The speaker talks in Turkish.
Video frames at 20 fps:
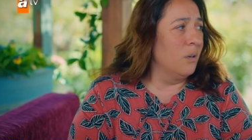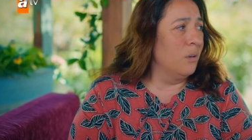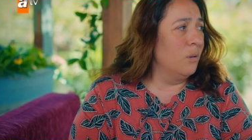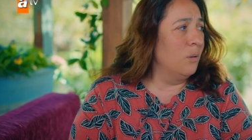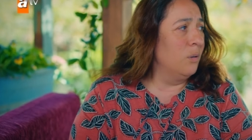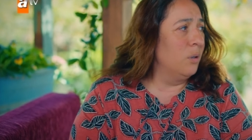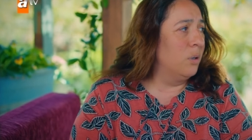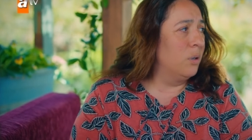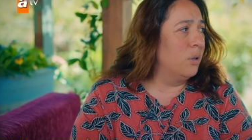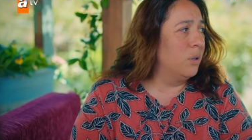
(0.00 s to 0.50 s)

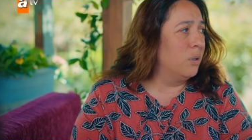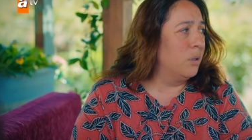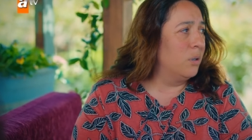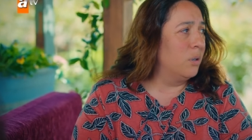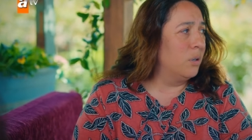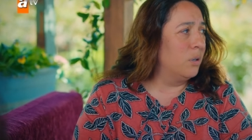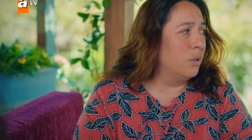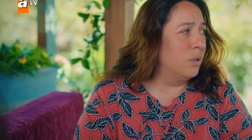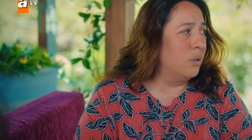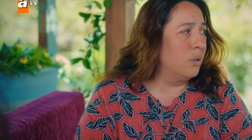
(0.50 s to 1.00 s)
Oh.
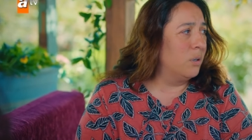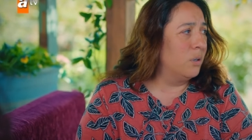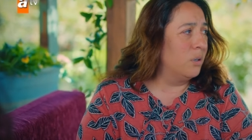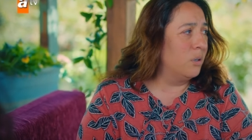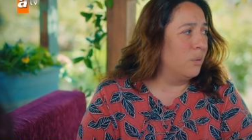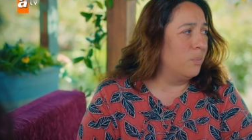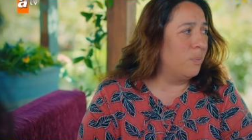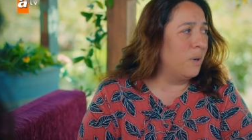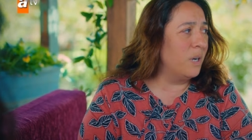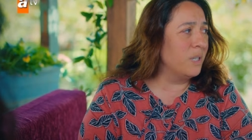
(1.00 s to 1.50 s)

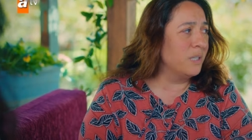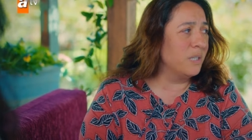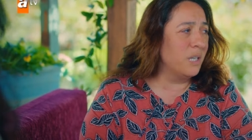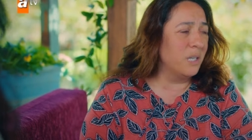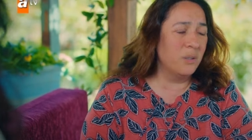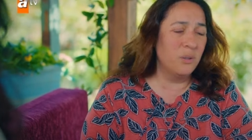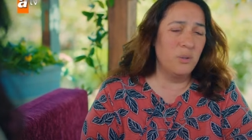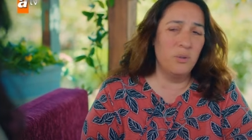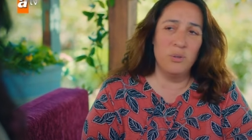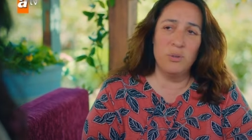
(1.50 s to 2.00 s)

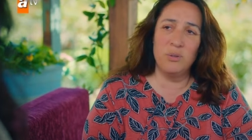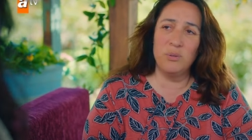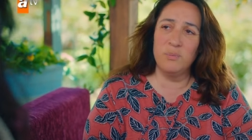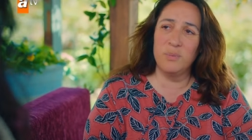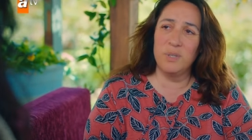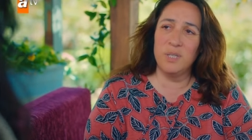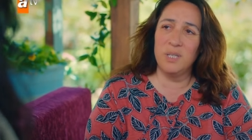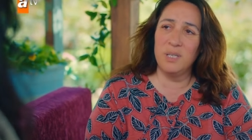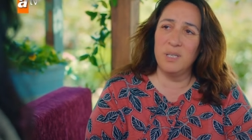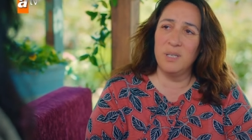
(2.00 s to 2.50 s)
Bazen
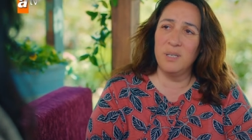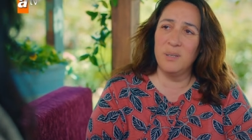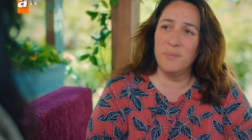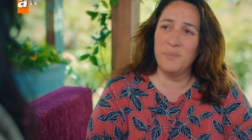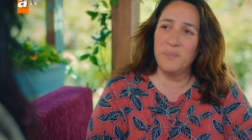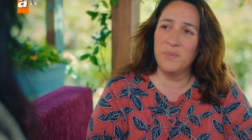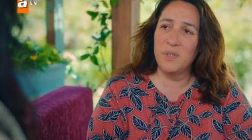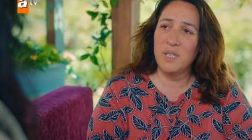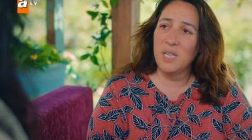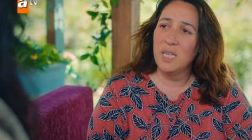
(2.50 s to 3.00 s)
diyorum ki
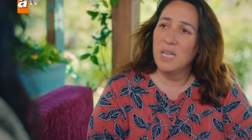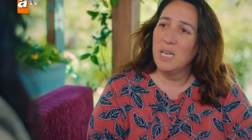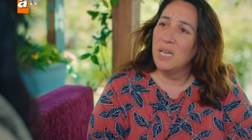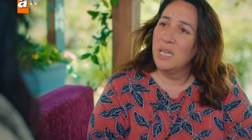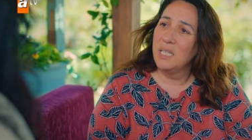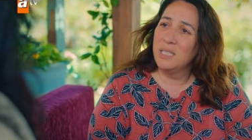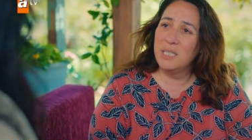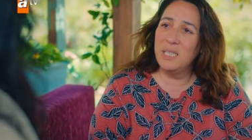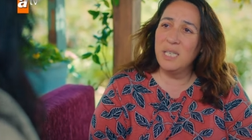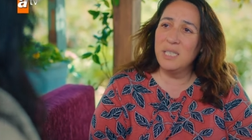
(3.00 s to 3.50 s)

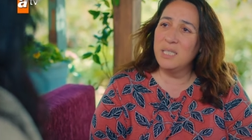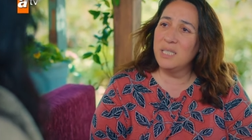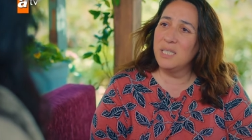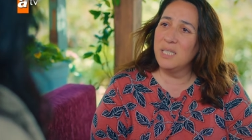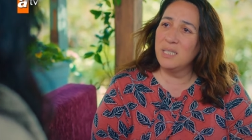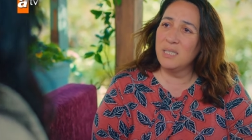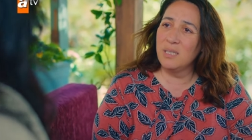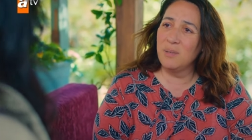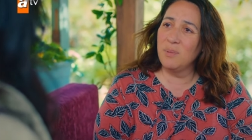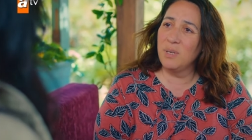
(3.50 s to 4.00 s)

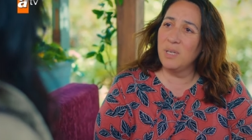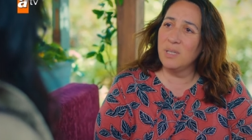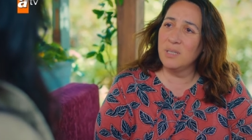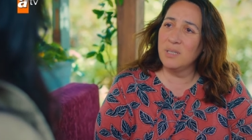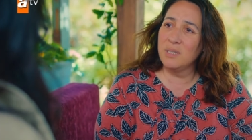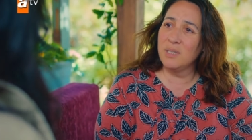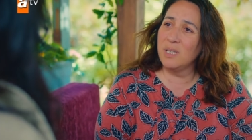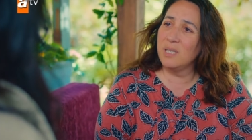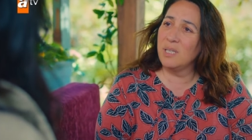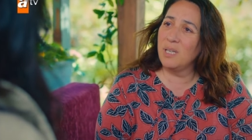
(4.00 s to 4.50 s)
keşke
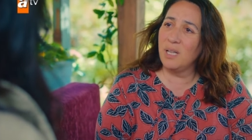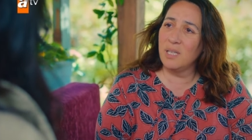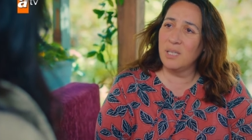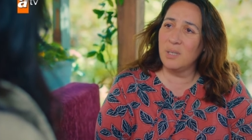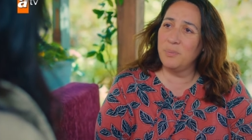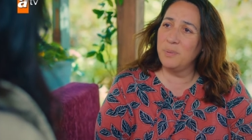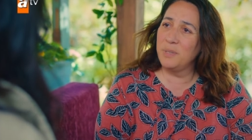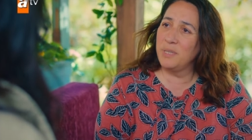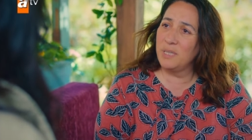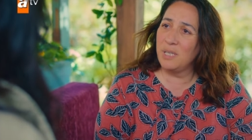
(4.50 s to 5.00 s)
zamanında
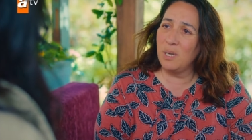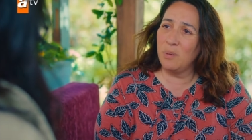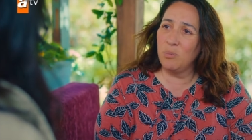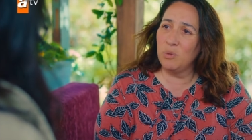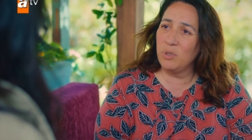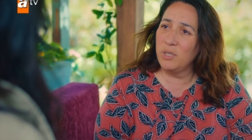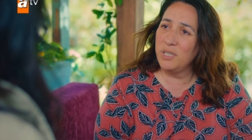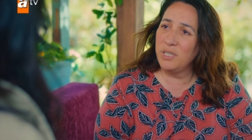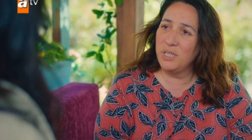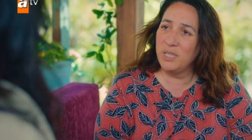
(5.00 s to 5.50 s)
kalkıp
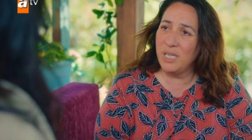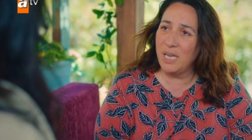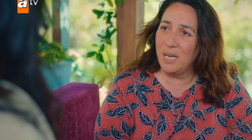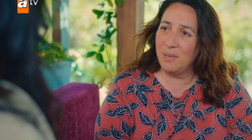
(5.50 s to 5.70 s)
İstanbul'a hiç